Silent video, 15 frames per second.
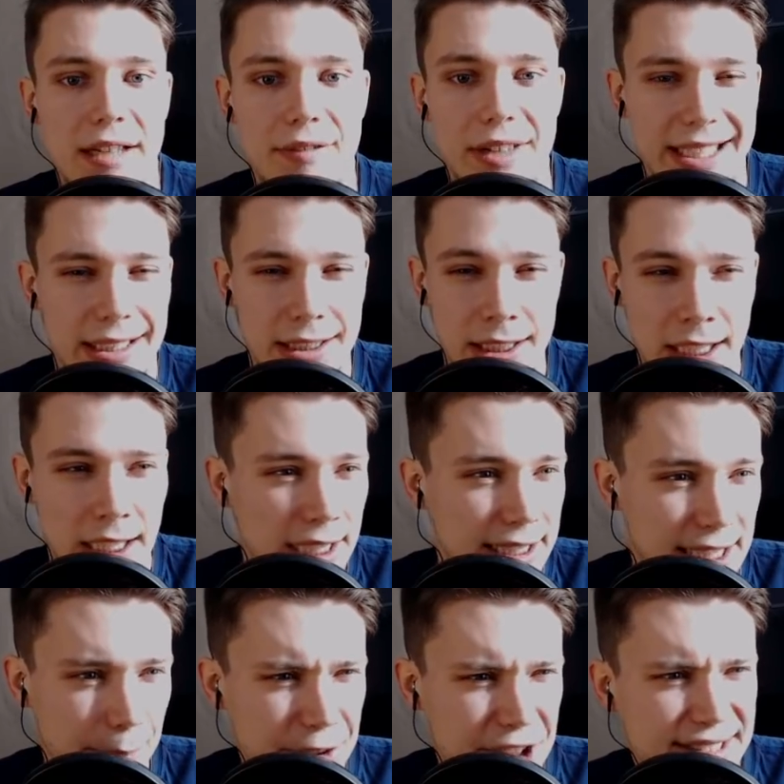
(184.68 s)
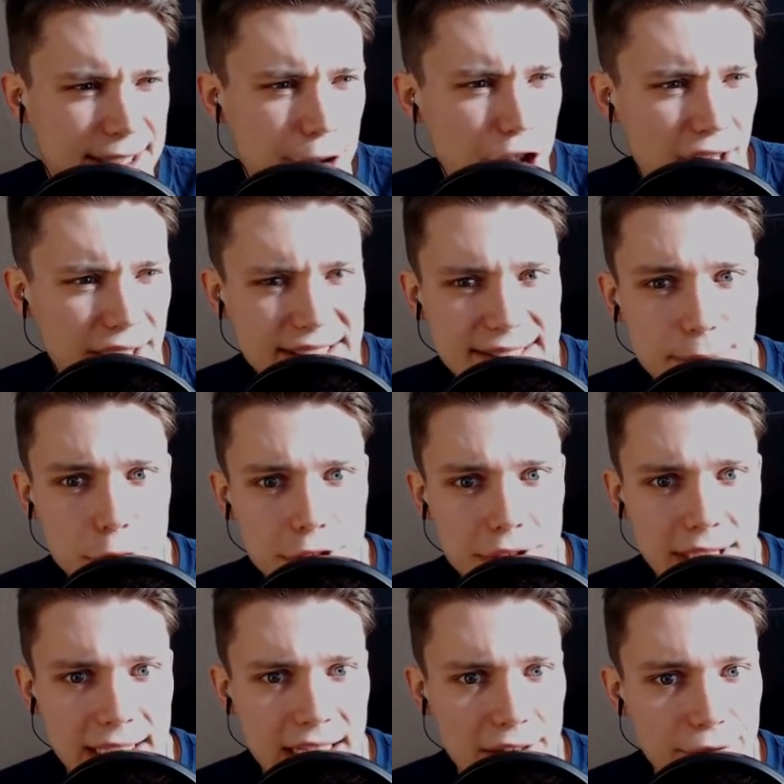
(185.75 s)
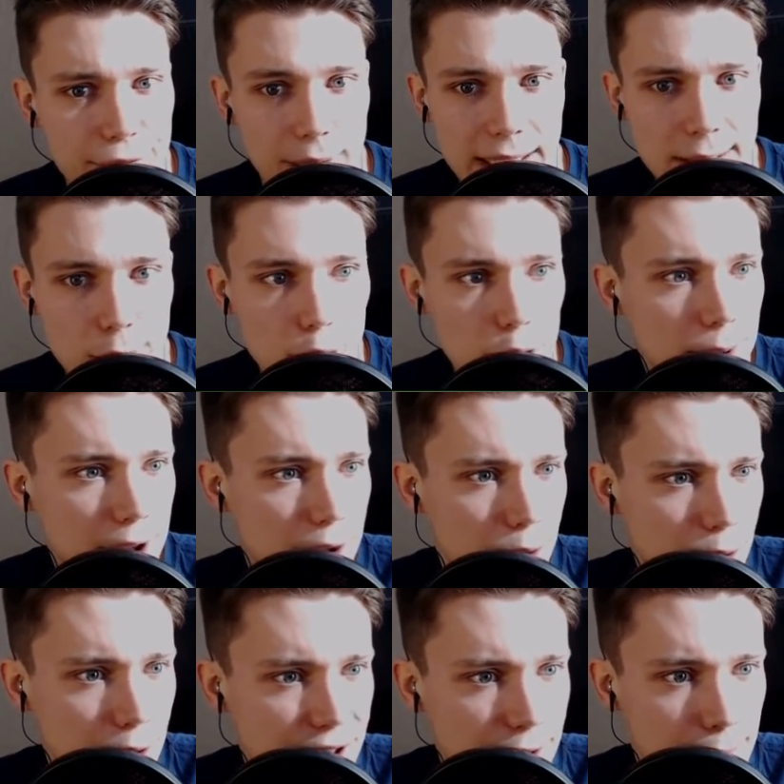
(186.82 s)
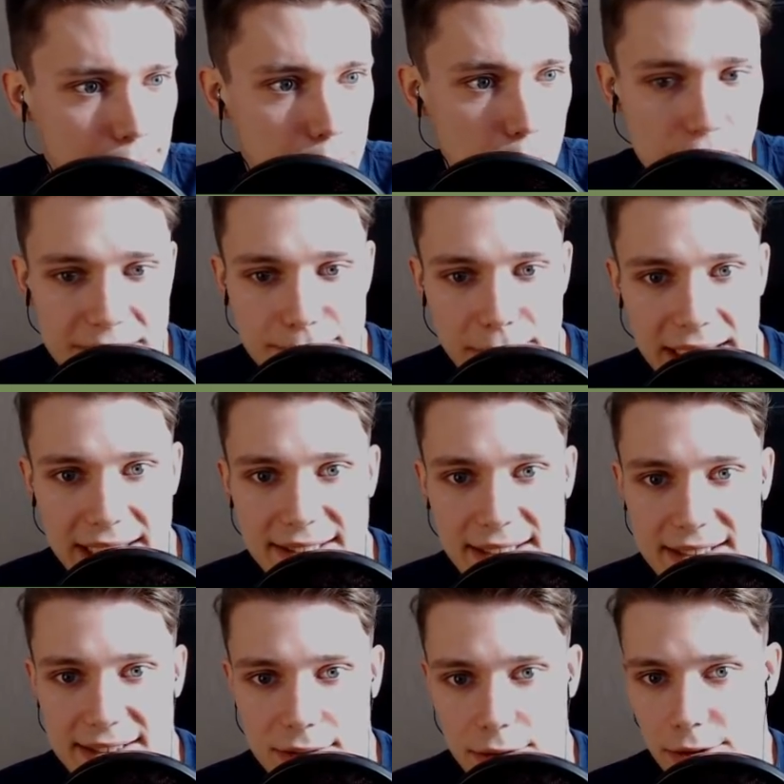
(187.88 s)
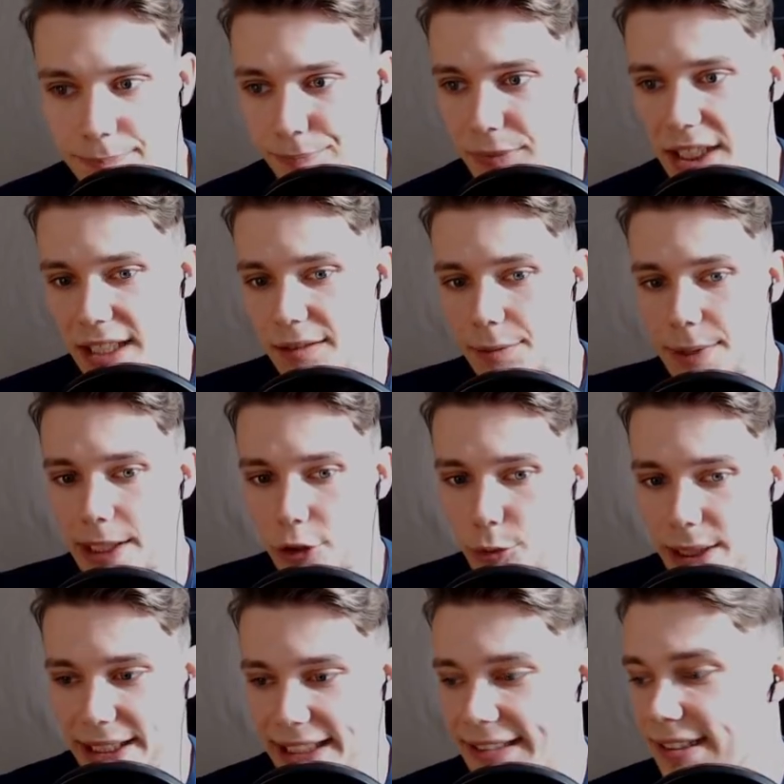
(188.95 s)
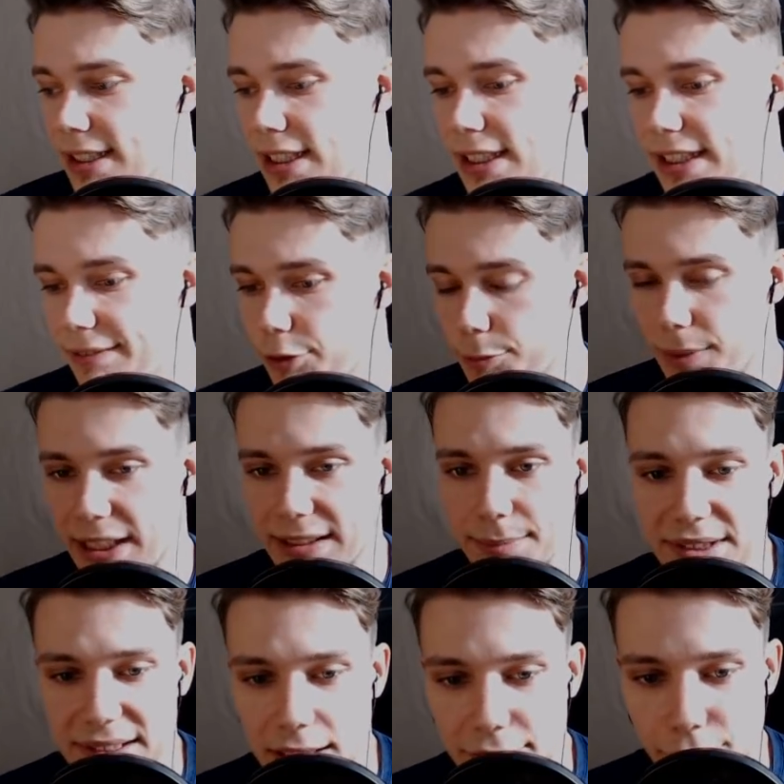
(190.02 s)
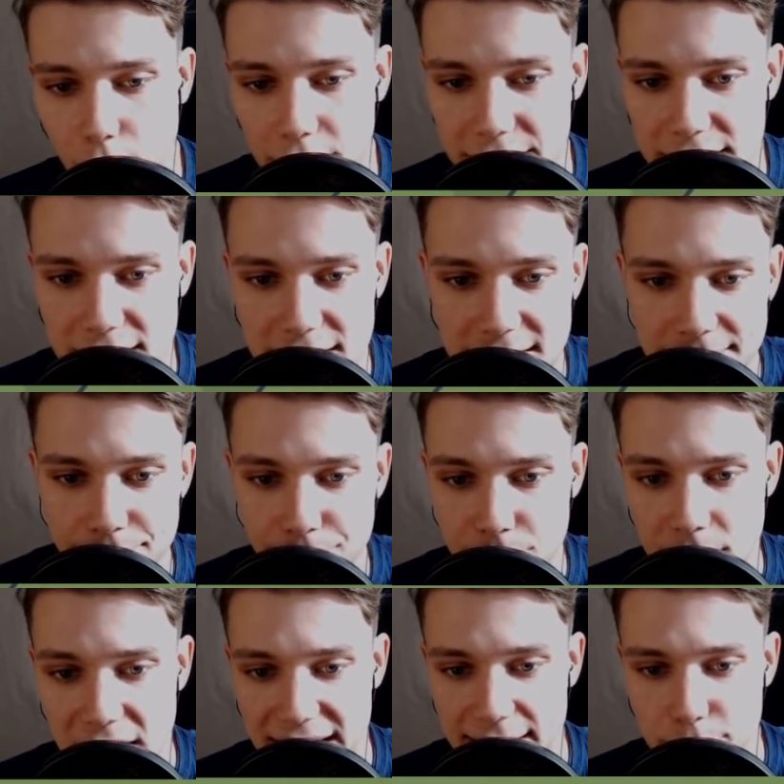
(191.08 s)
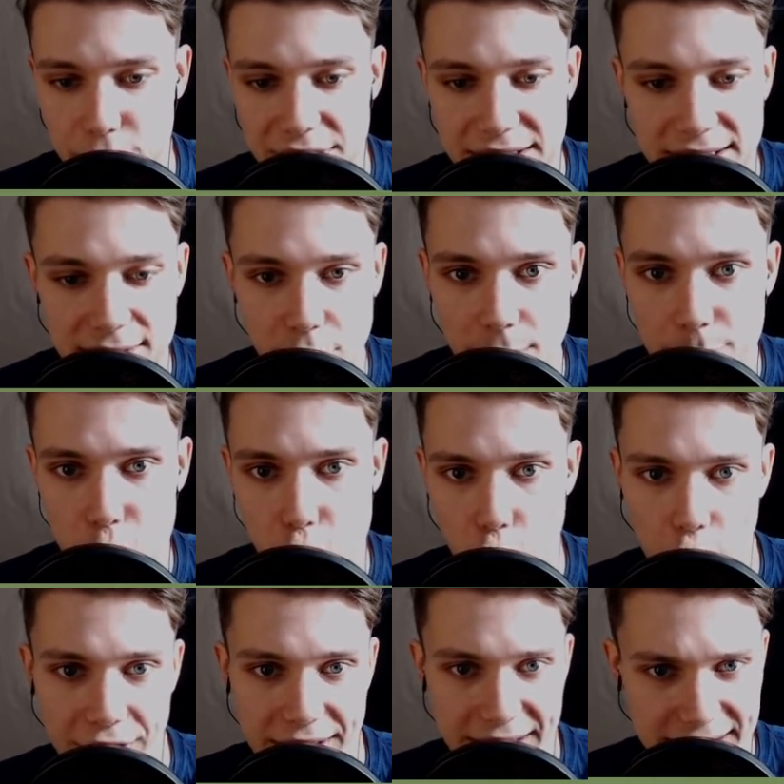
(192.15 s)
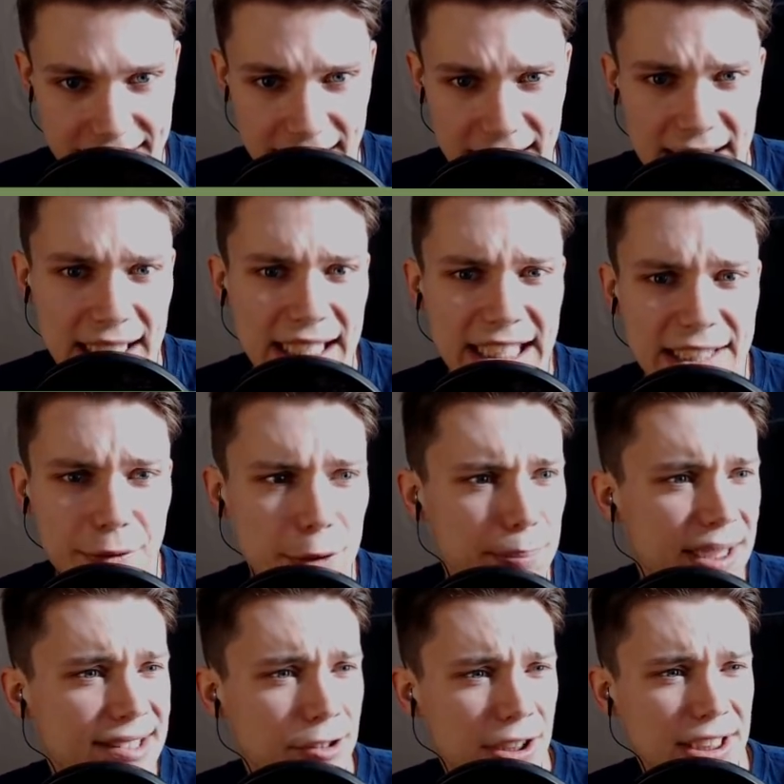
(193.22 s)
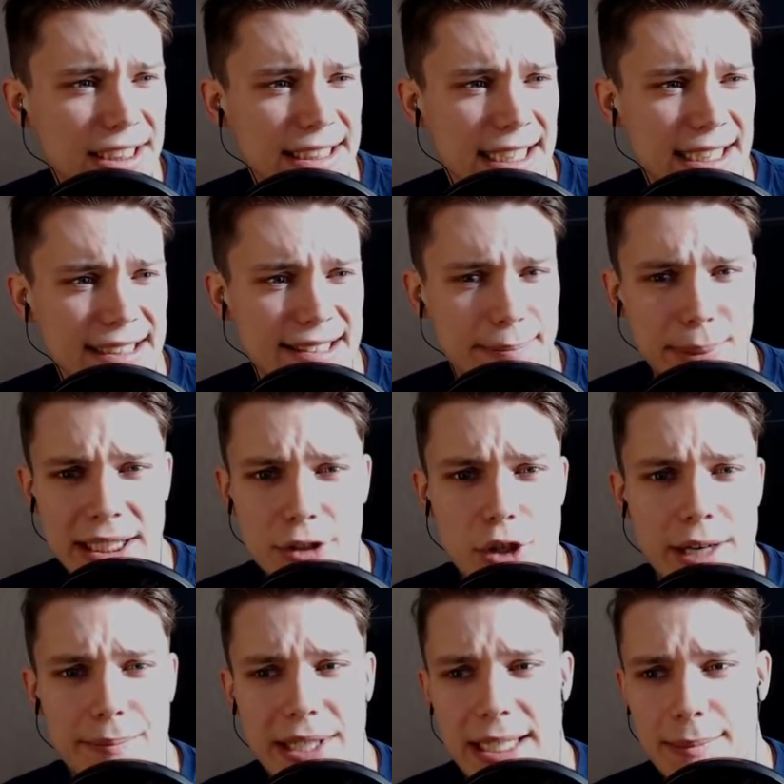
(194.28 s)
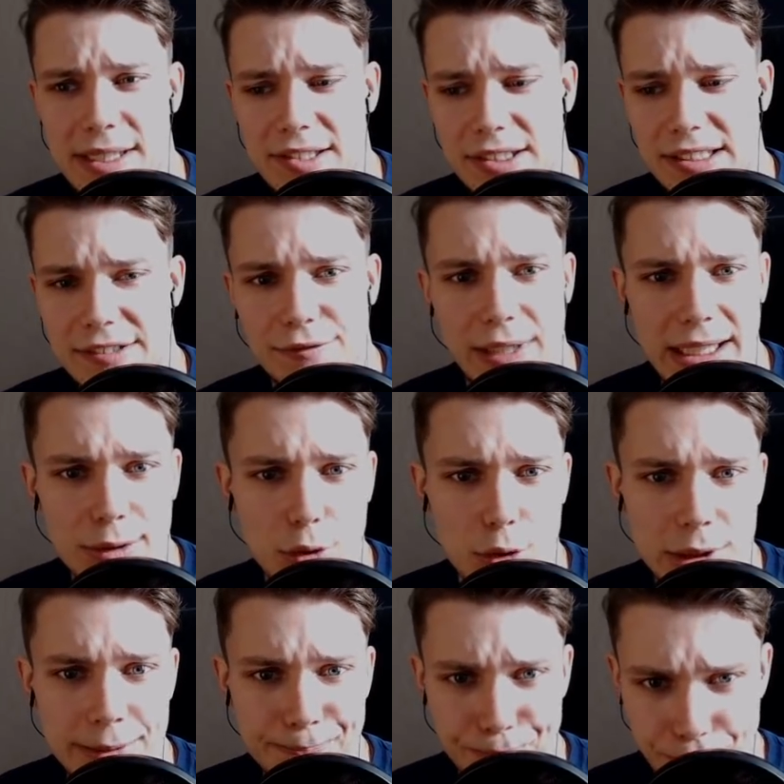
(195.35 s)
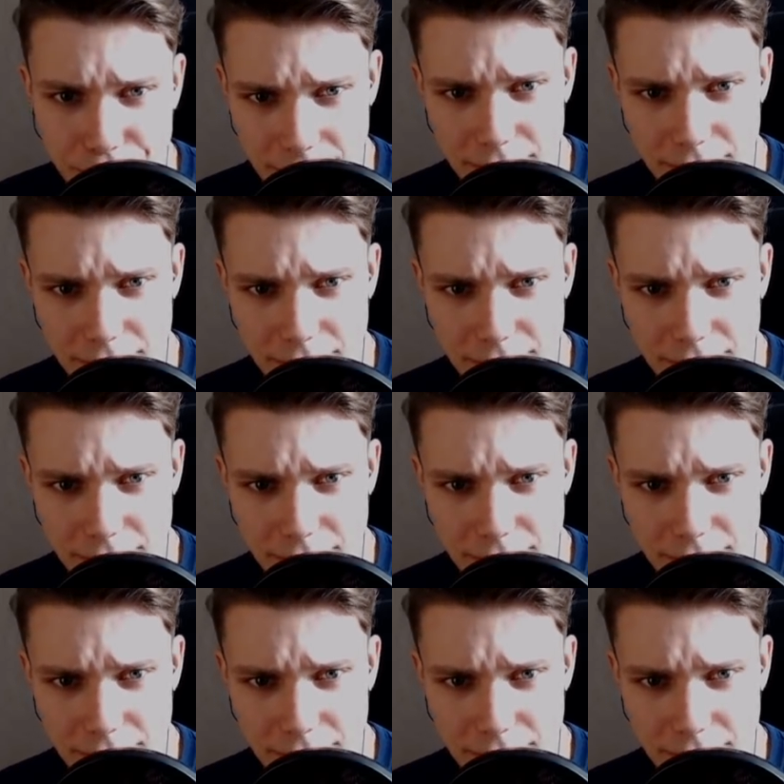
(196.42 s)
mittlerweile. Ich kann mich jetzt hier entscheiden zwischen einer Fallgrube und so einem Boostpad. Also, ja, wenn man da rüber geht, dann wird man halt ein bisschen nach vorne ähm, katapultiert oder beschleunigt. Ich würde persönlich eher diese Pit Trap nehmen, also diese Fallgrube.